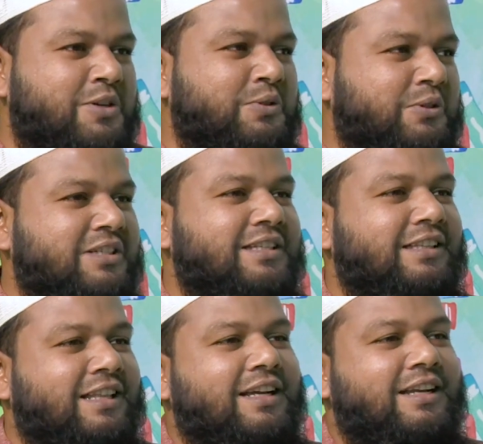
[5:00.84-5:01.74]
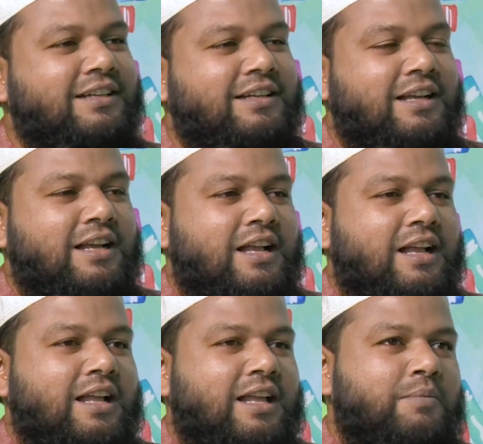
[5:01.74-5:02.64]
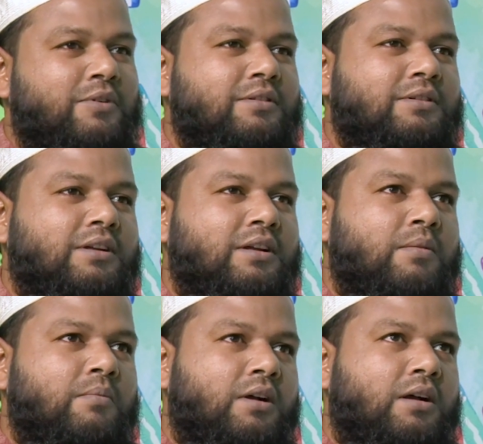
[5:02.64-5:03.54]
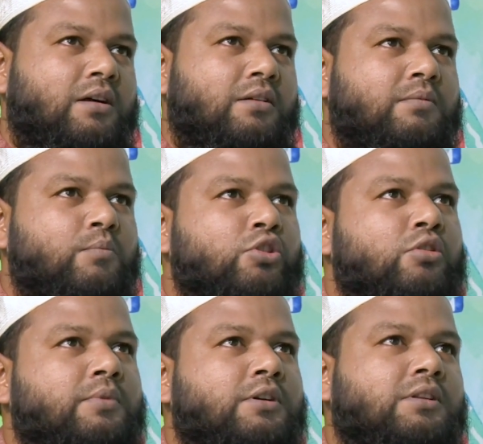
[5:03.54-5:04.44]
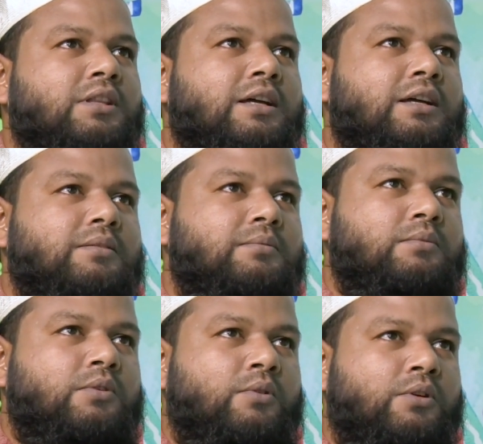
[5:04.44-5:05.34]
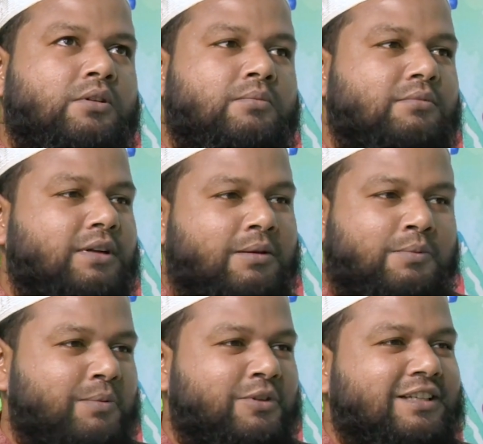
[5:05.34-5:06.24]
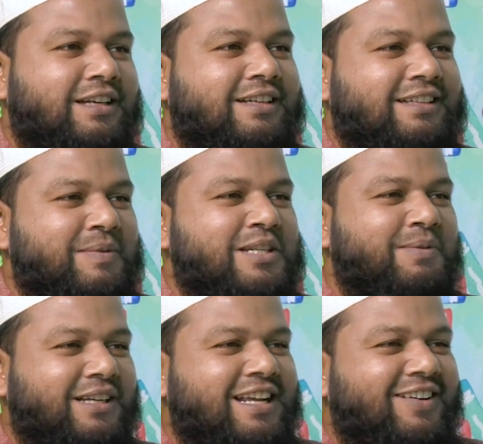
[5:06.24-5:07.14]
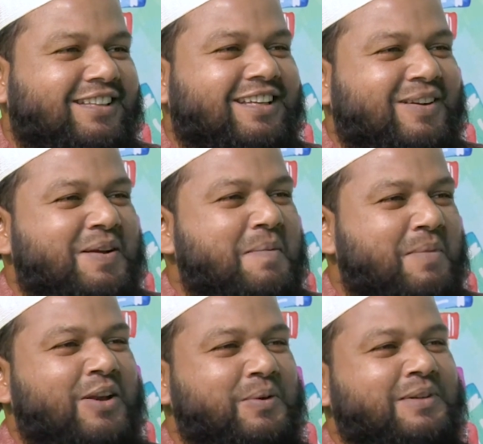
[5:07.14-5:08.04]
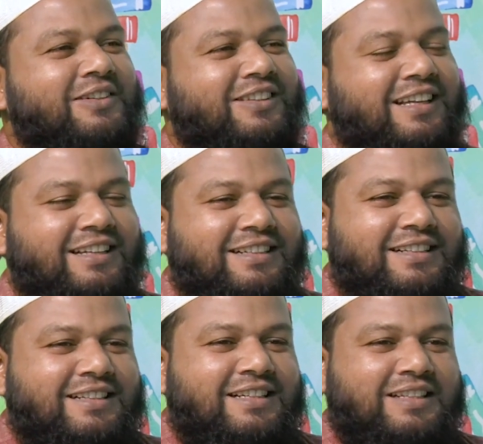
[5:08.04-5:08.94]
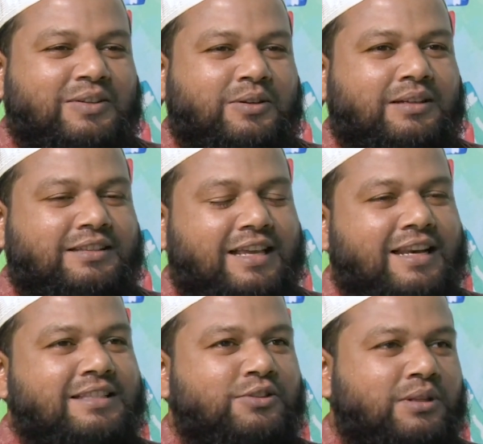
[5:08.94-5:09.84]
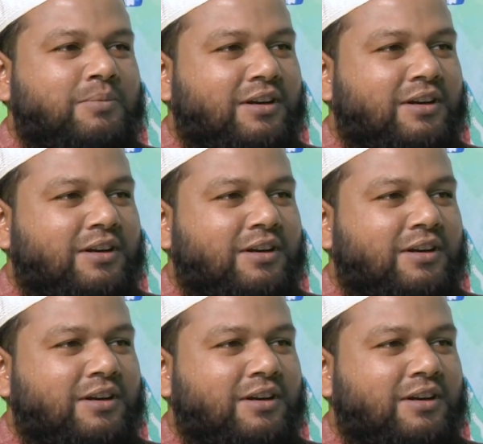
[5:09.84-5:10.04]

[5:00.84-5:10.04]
ক্ষমাসুন্দর দৃষ্টিতে দেখেন এবং মন্দ অভিজ্ঞতা ওইরকম আমার মনে করছে না আর কি বেশিরভাগই আমাদের ভালো অভিজ্ঞতা তো চ্যালেঞ্জ যদি